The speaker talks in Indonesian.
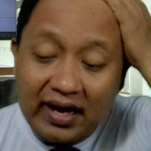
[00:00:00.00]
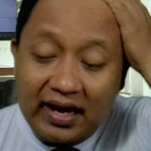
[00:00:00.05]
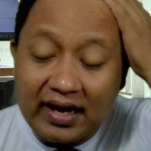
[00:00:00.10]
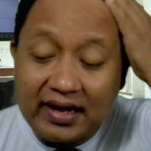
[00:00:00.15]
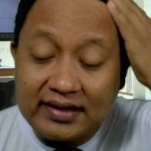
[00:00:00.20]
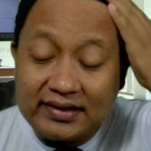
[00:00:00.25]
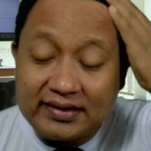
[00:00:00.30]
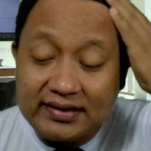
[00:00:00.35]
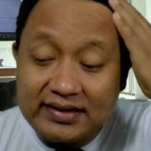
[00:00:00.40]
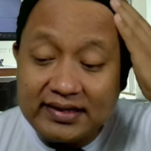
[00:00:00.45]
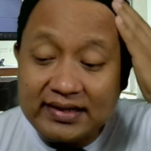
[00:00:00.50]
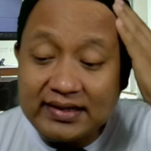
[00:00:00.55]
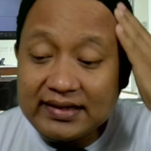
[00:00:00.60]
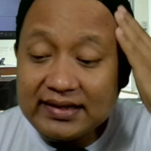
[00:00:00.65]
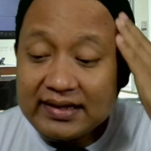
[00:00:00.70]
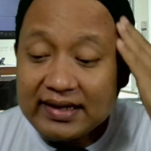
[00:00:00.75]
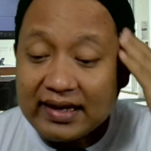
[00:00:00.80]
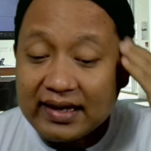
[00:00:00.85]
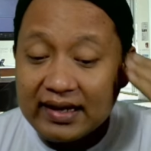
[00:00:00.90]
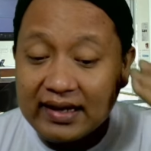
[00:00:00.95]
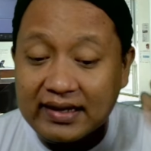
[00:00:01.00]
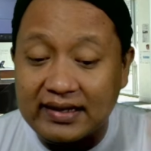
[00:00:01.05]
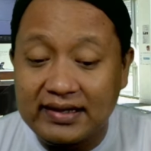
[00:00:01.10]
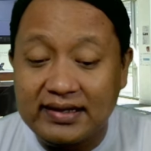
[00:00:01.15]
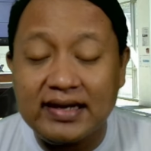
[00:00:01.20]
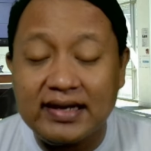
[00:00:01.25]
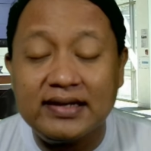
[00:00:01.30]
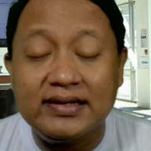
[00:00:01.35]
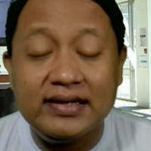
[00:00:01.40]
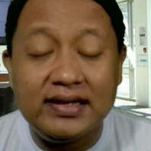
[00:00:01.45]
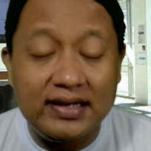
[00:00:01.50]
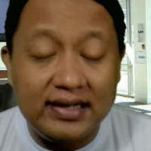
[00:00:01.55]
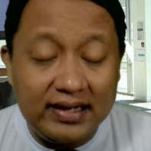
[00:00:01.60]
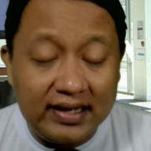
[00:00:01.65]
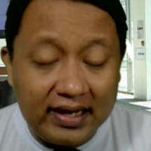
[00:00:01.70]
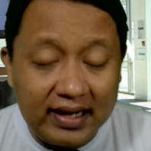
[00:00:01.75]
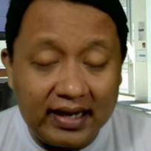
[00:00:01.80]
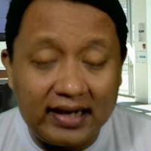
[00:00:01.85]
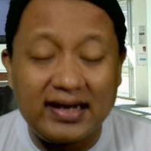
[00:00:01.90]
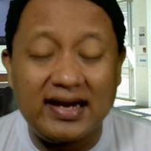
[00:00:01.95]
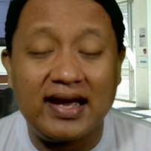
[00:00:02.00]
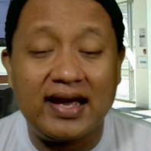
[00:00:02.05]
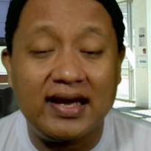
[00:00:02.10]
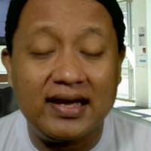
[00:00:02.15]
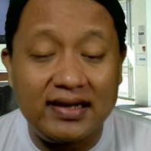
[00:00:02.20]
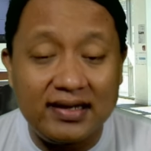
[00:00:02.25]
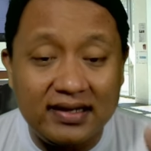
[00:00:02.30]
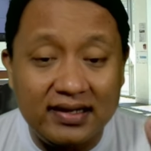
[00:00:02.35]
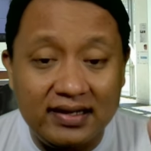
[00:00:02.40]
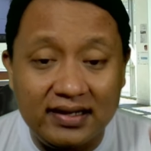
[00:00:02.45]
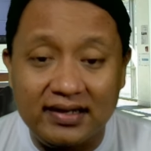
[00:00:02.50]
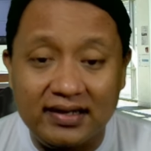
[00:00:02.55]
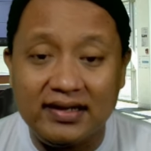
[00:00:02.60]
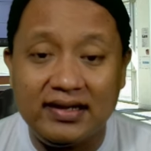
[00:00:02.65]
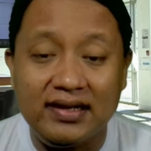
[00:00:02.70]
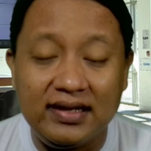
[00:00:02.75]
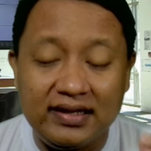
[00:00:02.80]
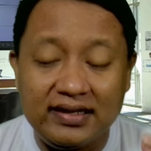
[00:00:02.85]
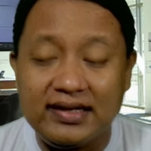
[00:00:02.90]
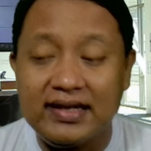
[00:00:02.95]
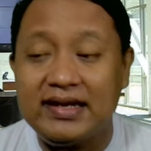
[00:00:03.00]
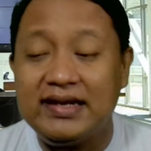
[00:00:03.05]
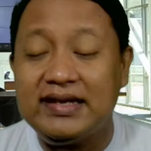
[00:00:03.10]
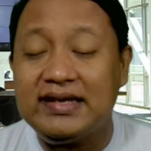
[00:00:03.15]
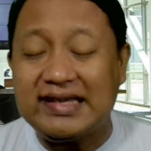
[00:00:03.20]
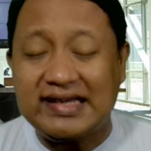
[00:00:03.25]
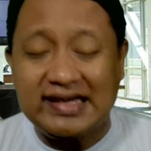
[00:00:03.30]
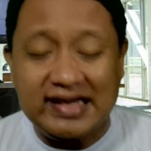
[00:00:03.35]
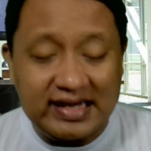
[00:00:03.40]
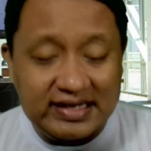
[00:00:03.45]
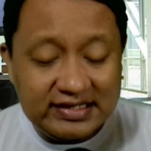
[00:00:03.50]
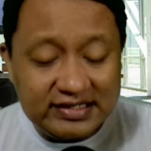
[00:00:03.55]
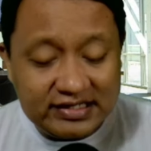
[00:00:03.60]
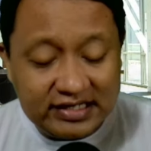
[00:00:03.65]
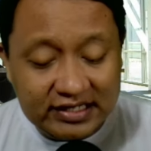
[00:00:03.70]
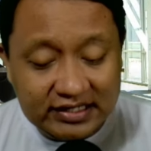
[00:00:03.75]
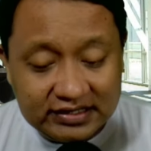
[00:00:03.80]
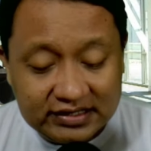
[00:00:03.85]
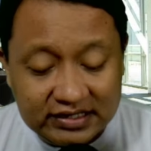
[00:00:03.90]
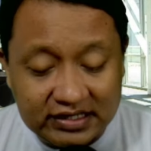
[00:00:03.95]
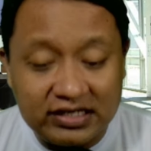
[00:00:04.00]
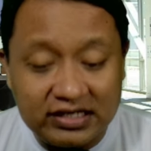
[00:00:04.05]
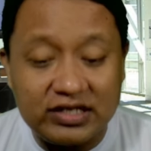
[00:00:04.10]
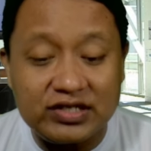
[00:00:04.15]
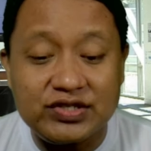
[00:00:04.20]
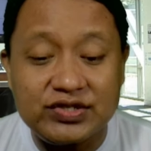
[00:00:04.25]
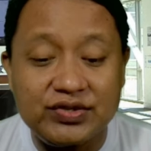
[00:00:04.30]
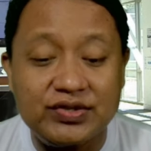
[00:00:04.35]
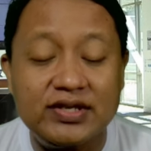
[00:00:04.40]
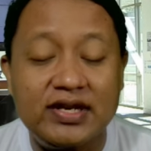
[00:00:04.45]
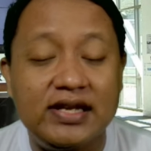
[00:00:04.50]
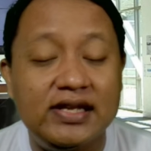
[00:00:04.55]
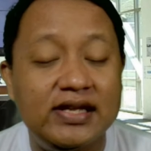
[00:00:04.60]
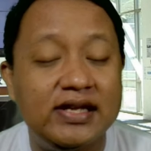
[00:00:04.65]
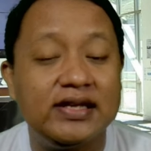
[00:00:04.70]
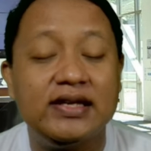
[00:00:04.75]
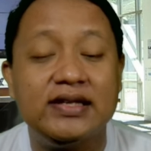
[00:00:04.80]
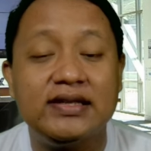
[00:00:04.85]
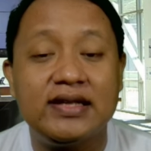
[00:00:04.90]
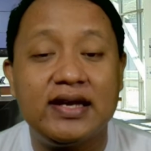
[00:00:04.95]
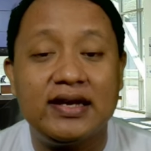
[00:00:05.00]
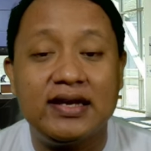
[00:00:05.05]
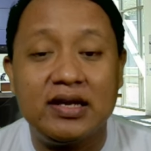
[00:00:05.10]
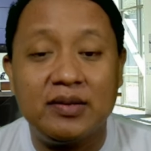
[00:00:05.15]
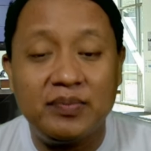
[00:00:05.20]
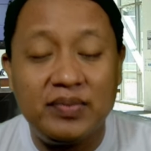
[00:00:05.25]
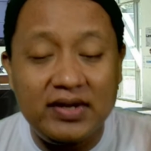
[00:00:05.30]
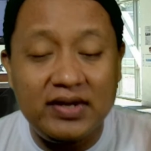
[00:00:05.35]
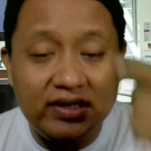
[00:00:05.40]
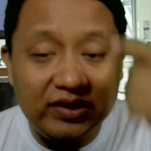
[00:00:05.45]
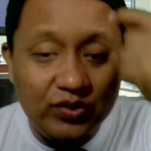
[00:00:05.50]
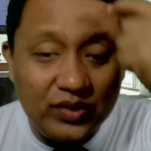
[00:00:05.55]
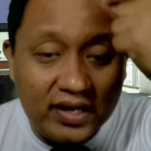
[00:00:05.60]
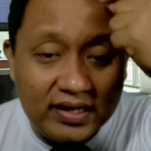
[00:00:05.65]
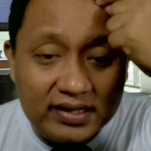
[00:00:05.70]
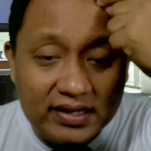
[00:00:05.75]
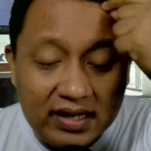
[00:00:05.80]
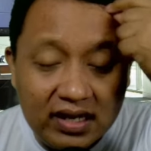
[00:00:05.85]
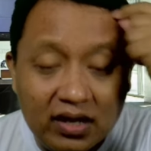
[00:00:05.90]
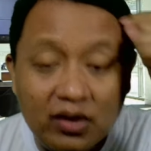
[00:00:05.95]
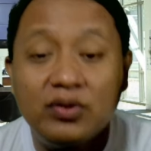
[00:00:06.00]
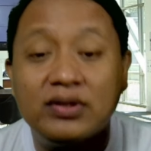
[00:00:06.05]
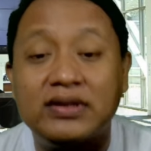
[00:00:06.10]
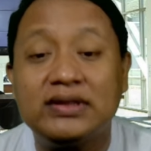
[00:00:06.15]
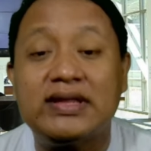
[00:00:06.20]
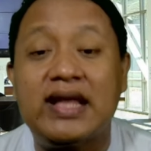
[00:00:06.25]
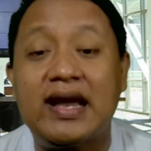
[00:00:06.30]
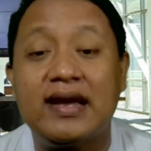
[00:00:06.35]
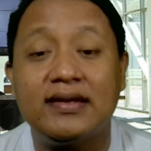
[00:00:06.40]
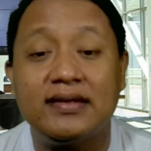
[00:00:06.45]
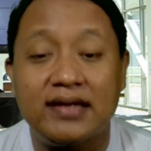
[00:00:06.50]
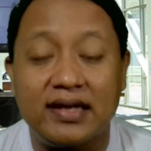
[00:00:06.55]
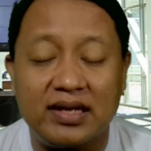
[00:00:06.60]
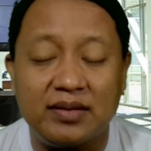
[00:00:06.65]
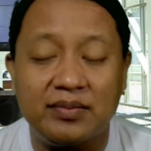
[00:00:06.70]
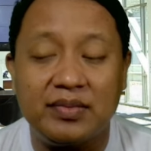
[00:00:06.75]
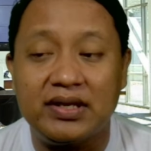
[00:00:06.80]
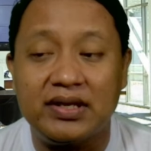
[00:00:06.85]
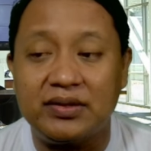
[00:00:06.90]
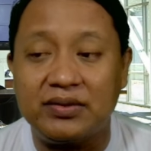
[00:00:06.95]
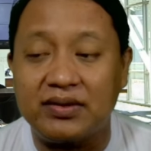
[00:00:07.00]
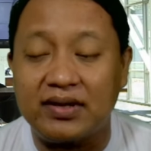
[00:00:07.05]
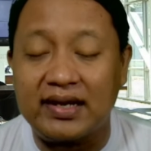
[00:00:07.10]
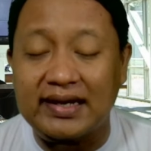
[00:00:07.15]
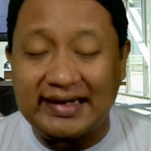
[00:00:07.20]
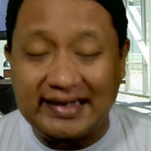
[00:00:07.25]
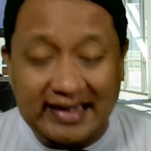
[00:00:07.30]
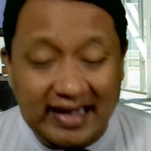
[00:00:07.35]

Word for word: Artinya yang dilihat hari ini dari kancah internasional yang kita hadapi itu adalah otaknya begitu kan.